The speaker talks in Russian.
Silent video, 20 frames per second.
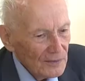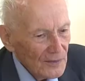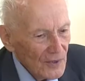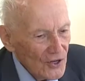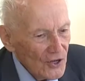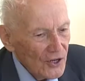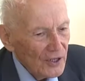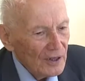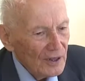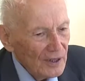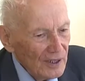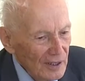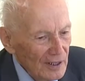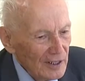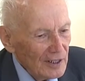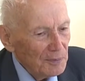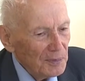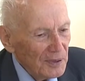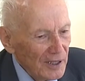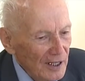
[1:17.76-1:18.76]

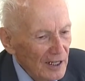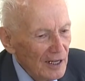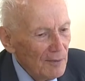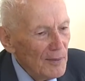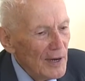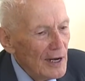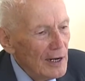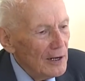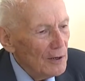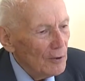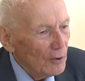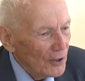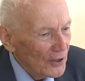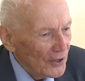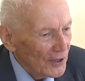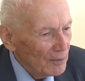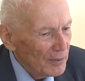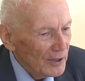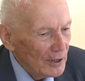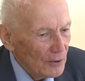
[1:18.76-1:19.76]
Четыре с половиной
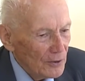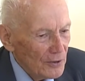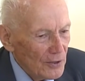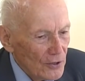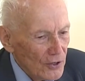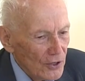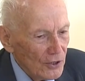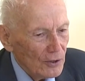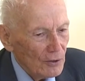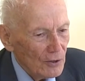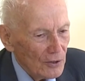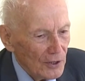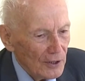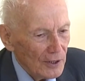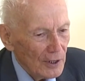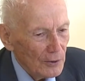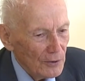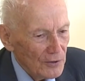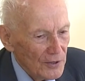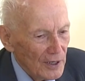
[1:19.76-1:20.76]
миллиона было
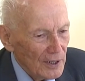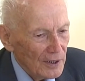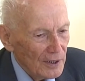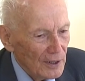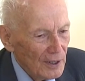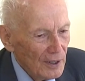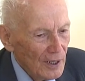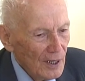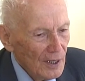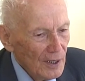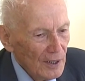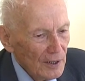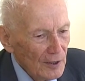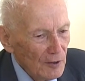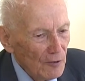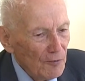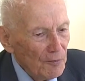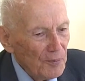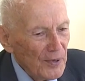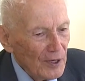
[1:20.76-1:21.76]
уничтожено людей,
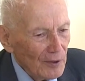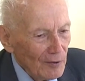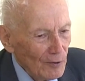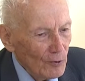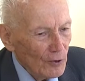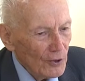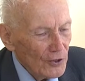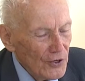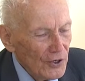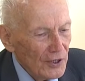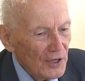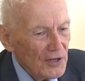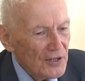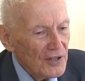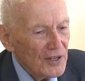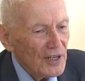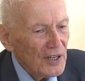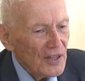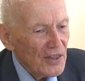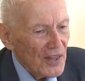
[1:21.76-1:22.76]
и в первую
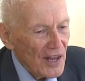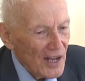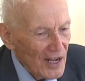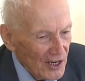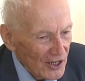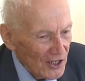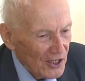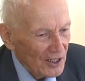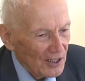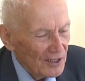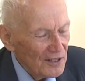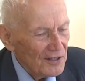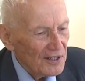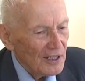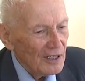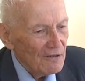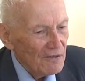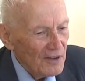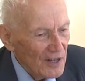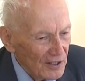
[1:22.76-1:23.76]
очередь наших
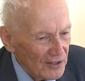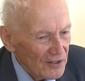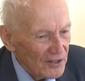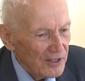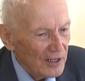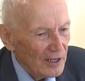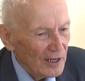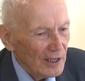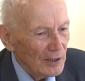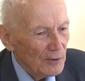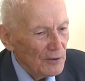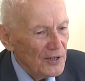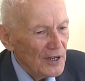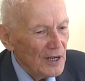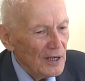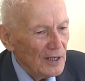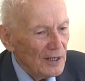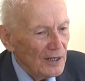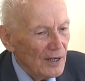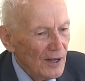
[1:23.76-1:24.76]
советских
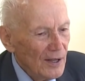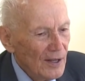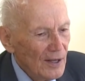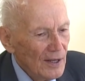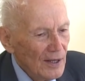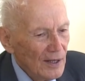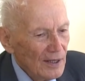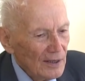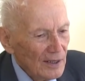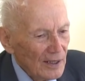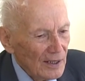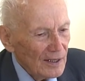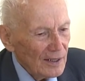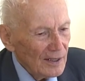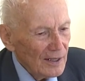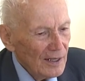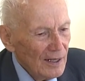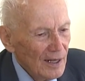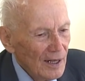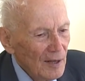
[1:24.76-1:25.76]
людей,
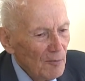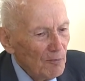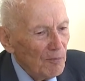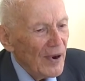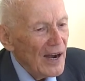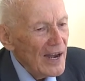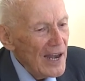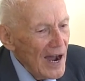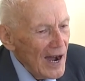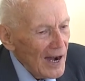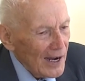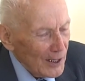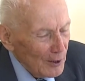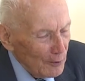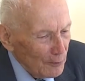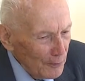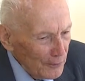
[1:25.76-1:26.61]
так, поляков.